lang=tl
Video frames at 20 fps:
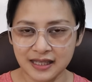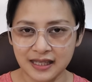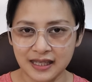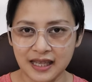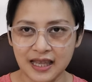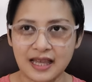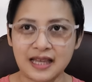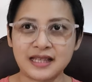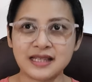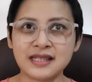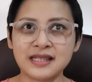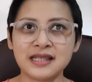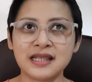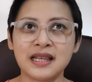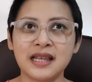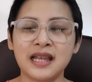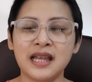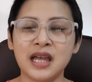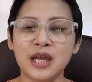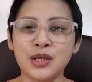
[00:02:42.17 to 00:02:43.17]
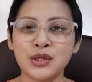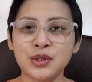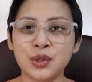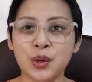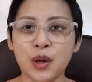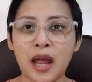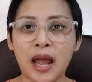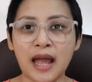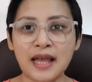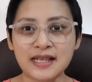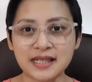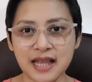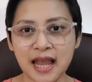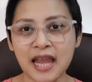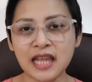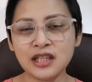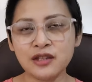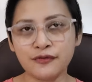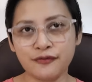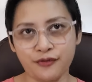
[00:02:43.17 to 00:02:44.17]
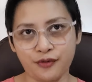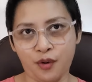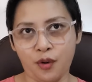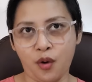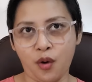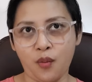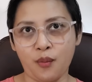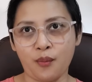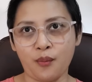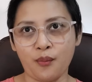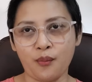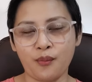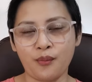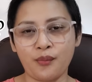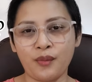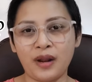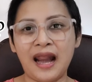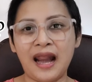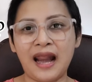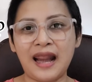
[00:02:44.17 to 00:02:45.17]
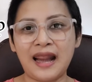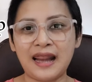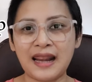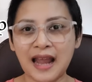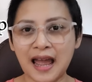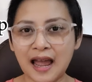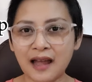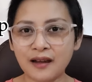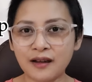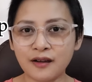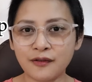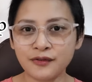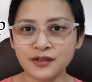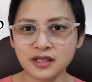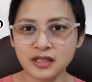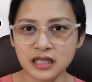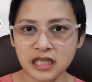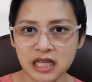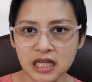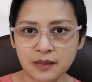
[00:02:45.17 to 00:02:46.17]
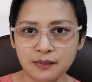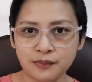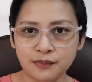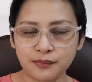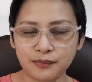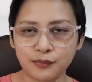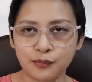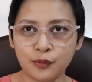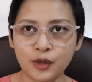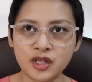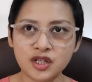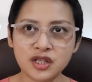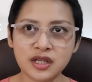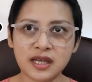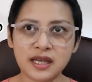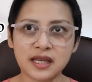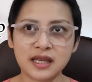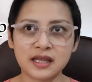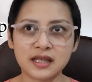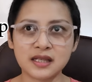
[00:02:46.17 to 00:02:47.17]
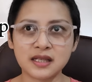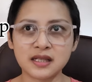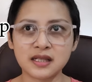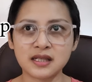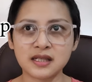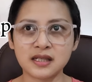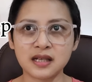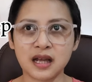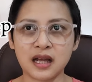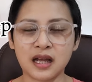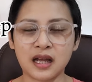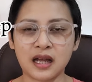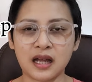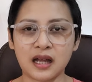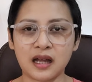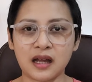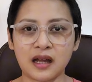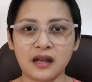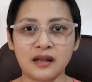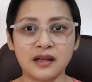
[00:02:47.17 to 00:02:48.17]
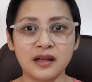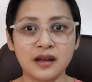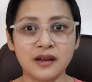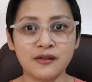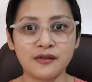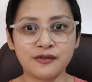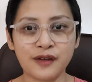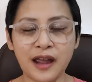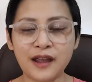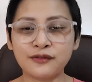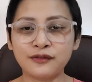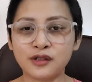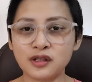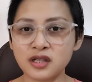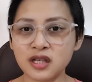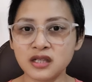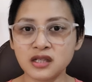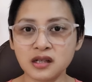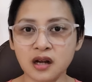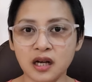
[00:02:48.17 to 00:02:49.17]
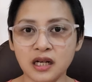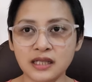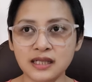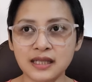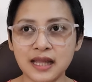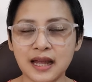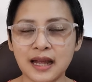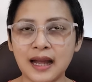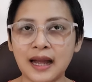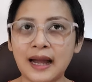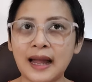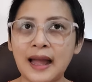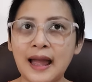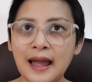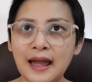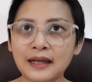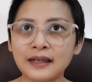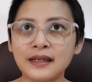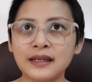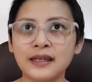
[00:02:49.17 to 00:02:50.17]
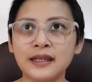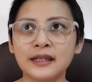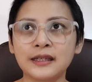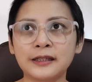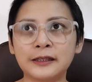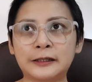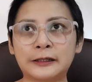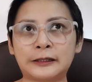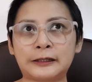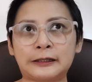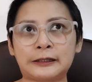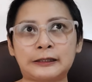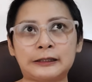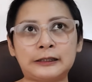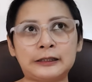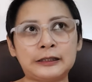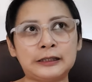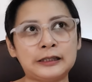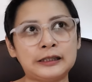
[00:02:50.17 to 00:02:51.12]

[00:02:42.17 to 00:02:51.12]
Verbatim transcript: Yes. So, aside from lack of sleep, which is uh, 5 to 6 hours lang ang aking uh,